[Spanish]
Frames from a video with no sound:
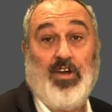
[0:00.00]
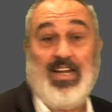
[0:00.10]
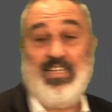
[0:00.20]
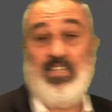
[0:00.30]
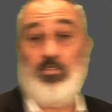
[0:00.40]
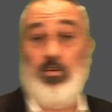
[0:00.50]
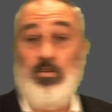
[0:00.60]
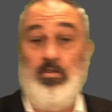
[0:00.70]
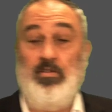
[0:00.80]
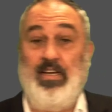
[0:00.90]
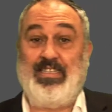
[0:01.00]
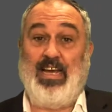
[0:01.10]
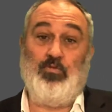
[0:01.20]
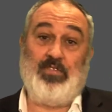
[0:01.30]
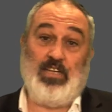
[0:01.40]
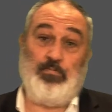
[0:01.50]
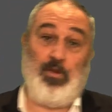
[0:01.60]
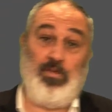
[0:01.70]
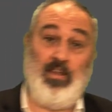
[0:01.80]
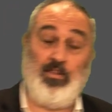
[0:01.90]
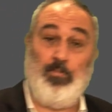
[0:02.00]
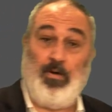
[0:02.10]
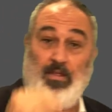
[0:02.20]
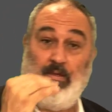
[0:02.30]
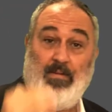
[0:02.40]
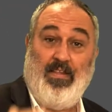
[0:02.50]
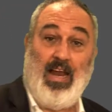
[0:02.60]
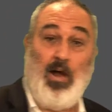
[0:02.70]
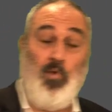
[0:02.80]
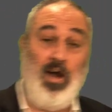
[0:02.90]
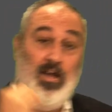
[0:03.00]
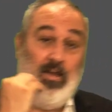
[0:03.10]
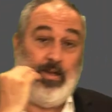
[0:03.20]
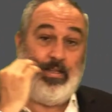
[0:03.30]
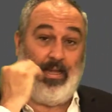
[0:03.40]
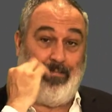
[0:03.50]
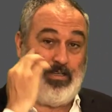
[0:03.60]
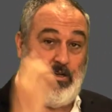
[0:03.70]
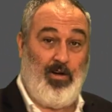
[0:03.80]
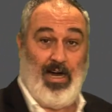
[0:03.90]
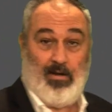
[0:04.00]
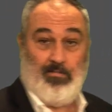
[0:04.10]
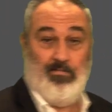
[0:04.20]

logras esto, estar un 3% por encima del agua, te vas a ahogar.